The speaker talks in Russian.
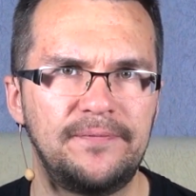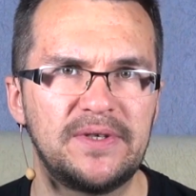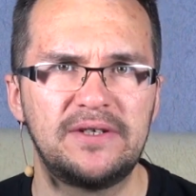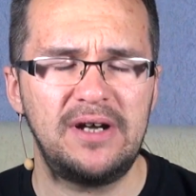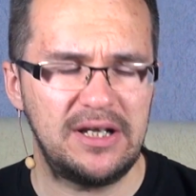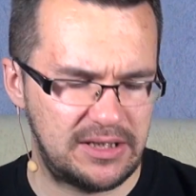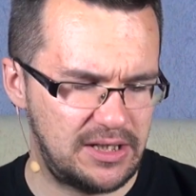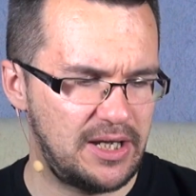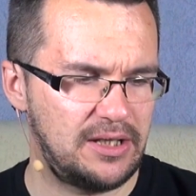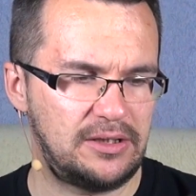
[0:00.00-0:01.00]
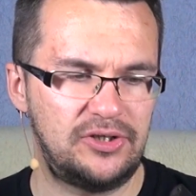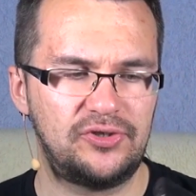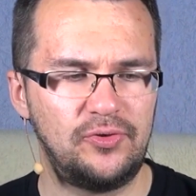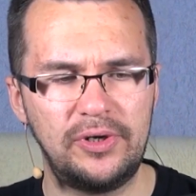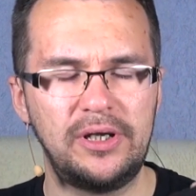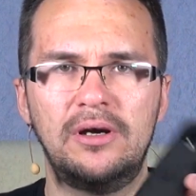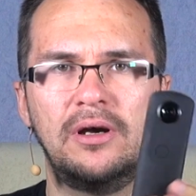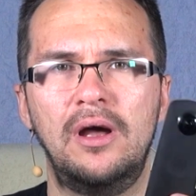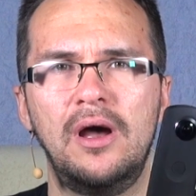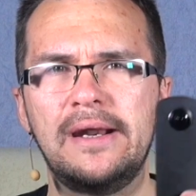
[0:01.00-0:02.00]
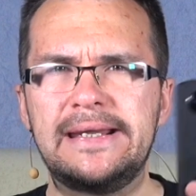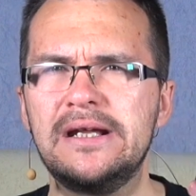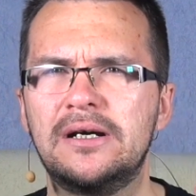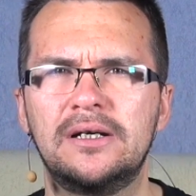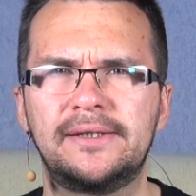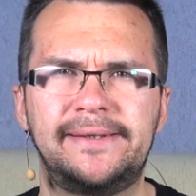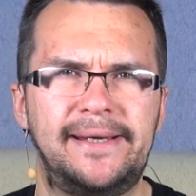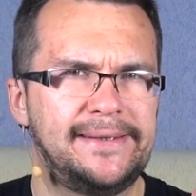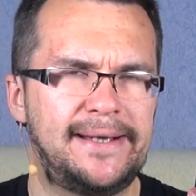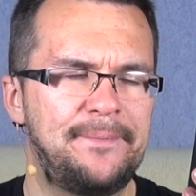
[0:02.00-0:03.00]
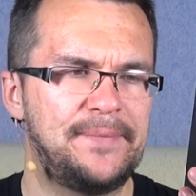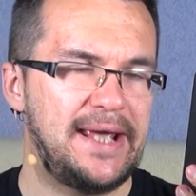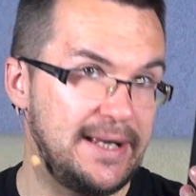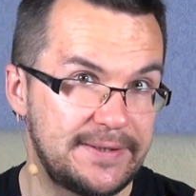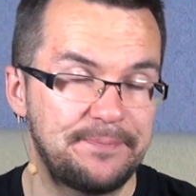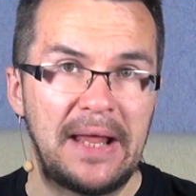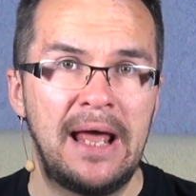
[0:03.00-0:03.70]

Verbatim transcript: Называется эта история Рика Тета S.